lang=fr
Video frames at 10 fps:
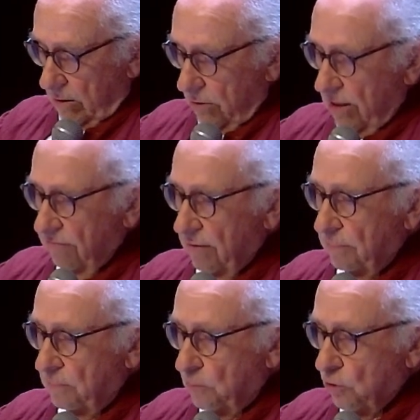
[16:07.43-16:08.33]
Le livre est
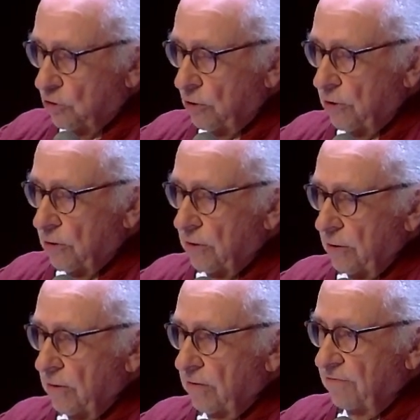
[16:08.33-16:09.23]
porteur
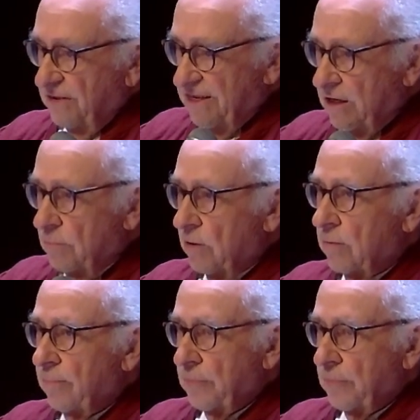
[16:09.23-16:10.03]
physiquement